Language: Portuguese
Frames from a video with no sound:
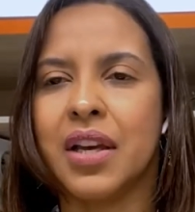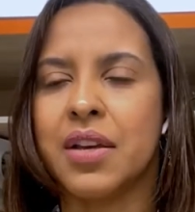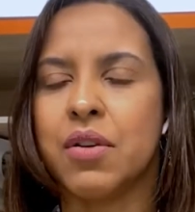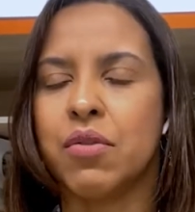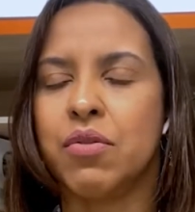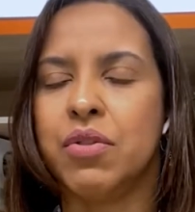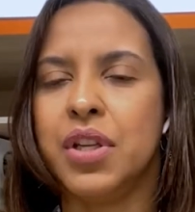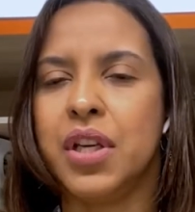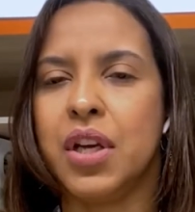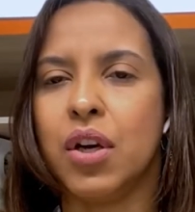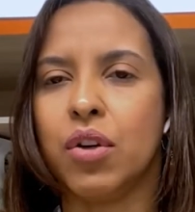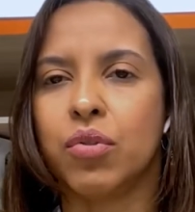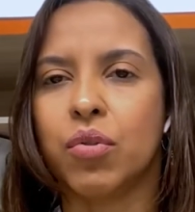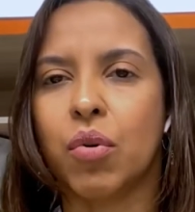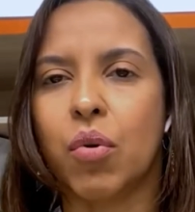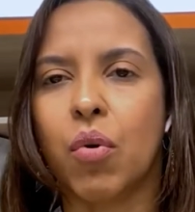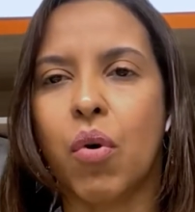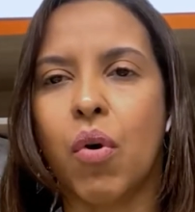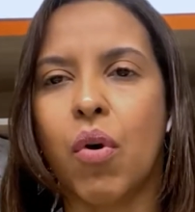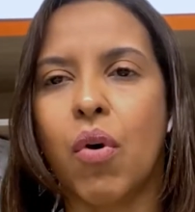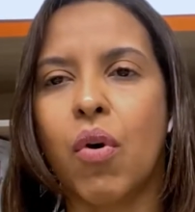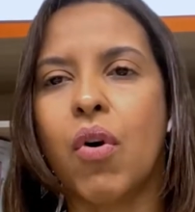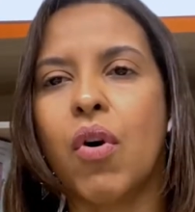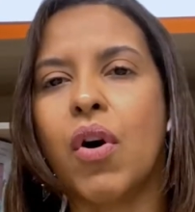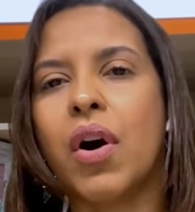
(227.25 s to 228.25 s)
na
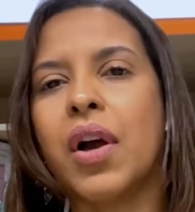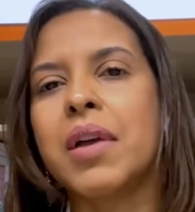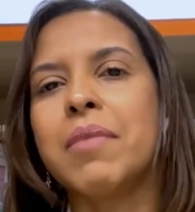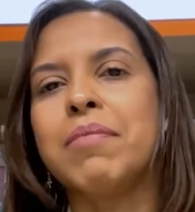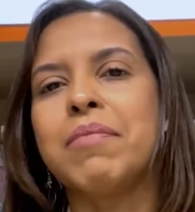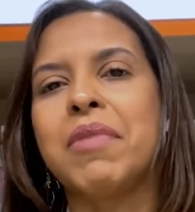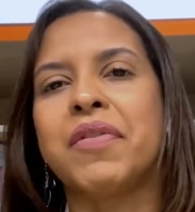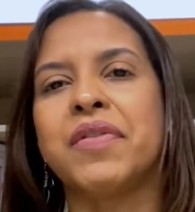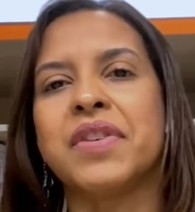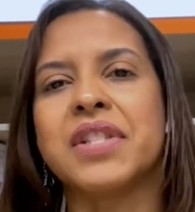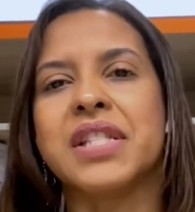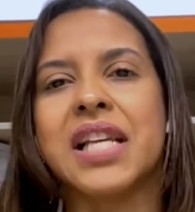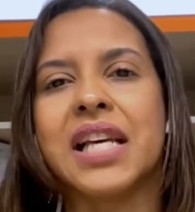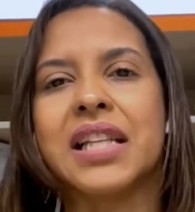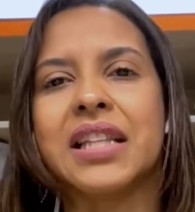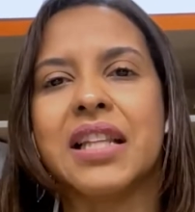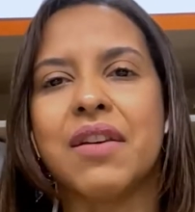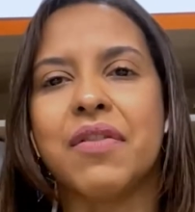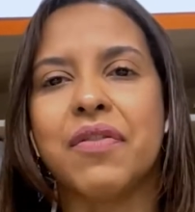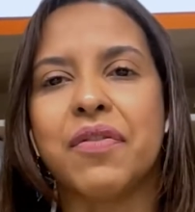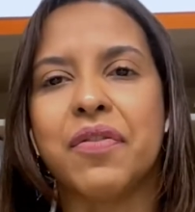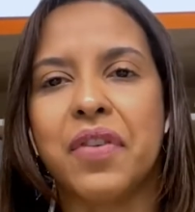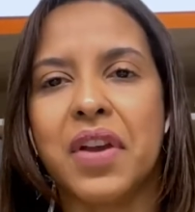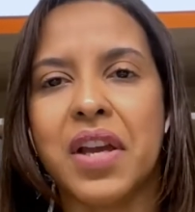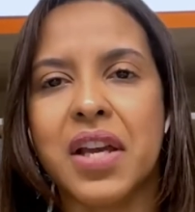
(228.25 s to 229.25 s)
reunião do COI para
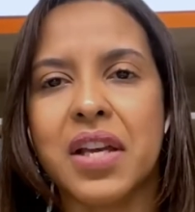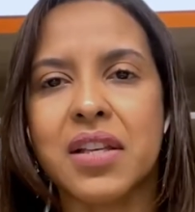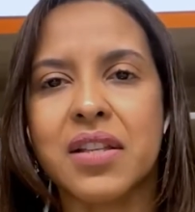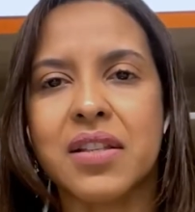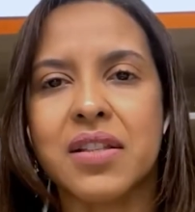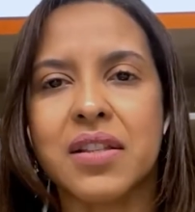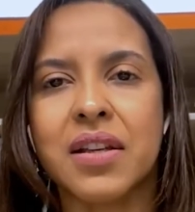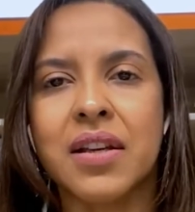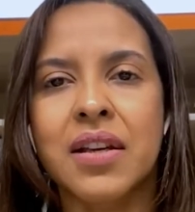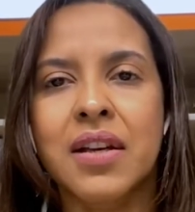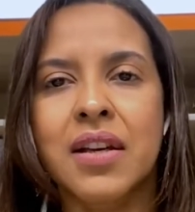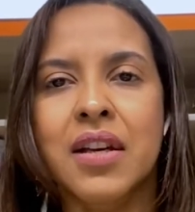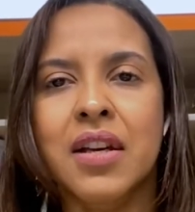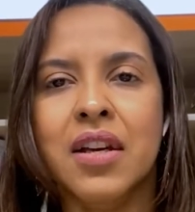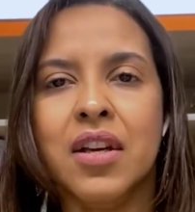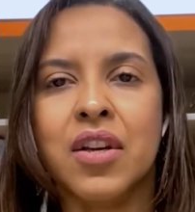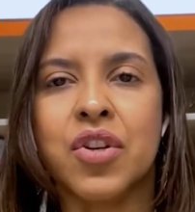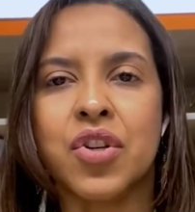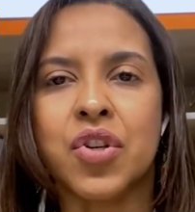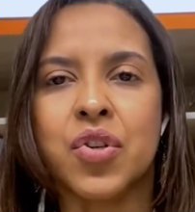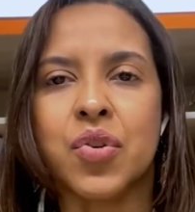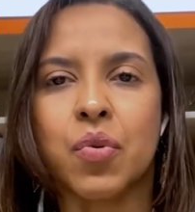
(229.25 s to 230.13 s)
fazer a defesa